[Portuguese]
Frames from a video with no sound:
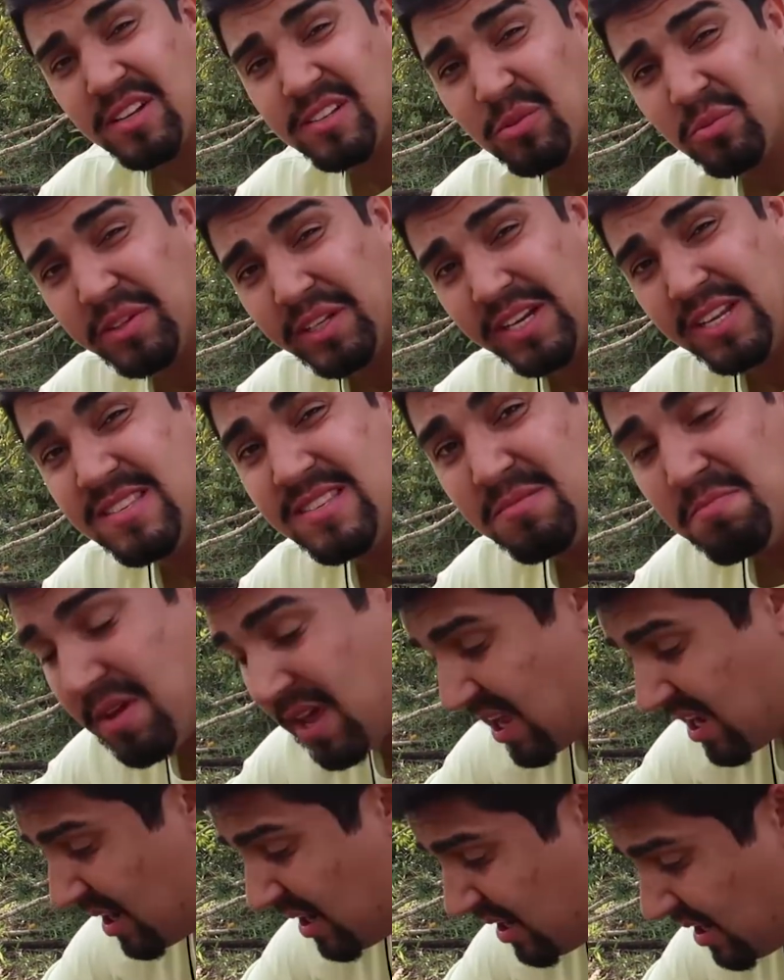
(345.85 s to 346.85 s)
já são três e
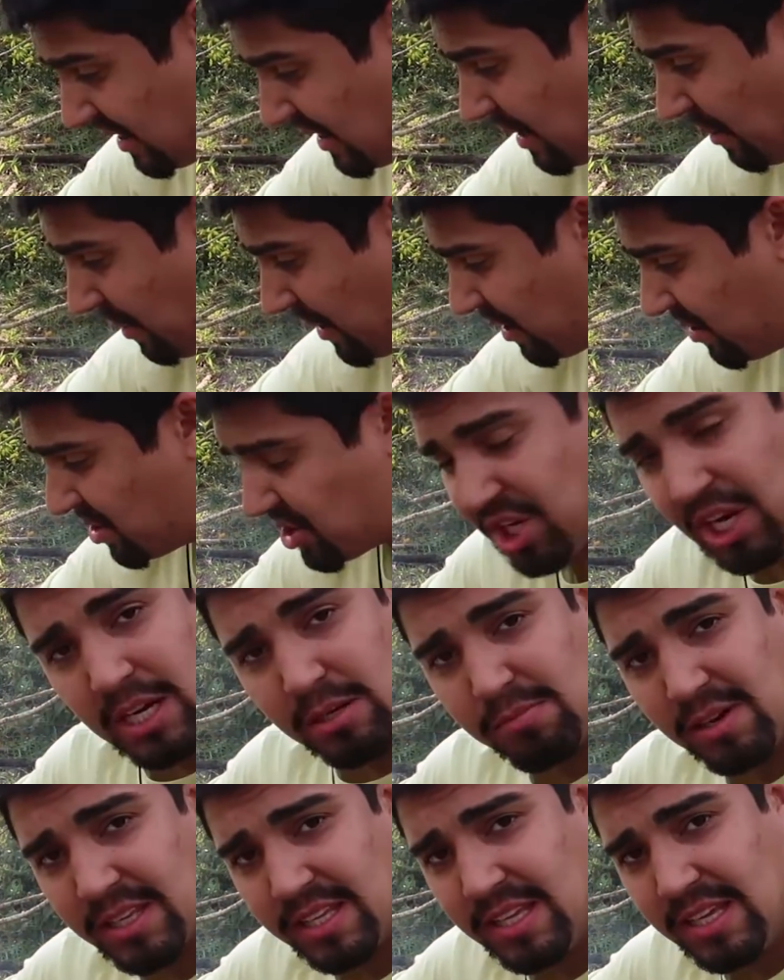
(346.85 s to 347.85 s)
meia. Lembrando que
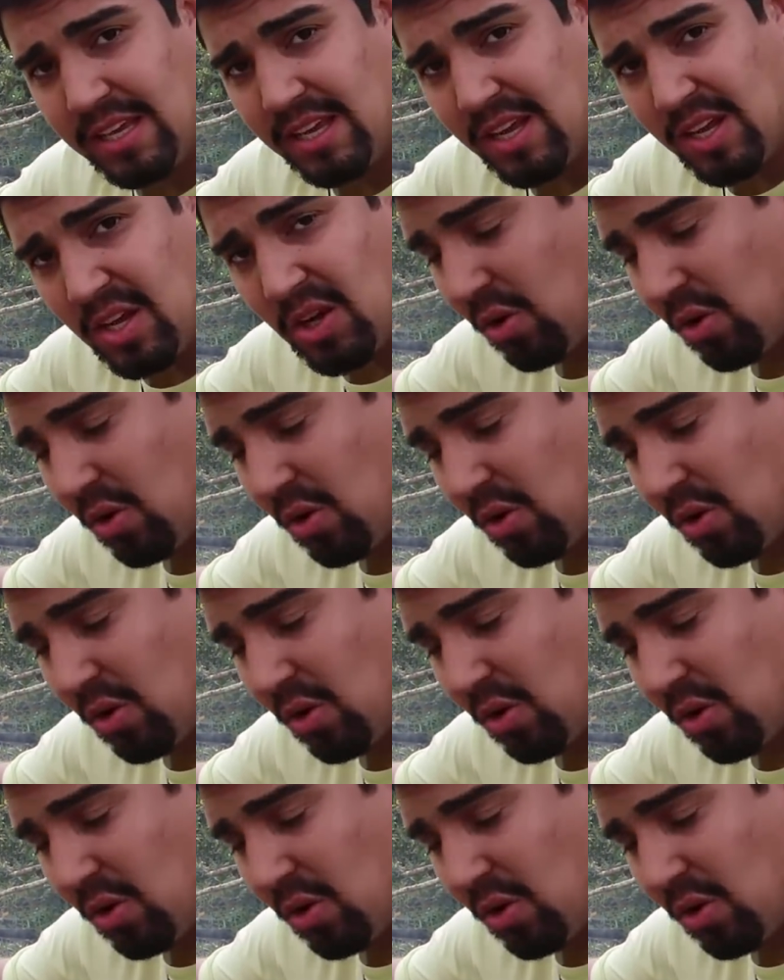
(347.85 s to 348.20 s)
chegamos aqui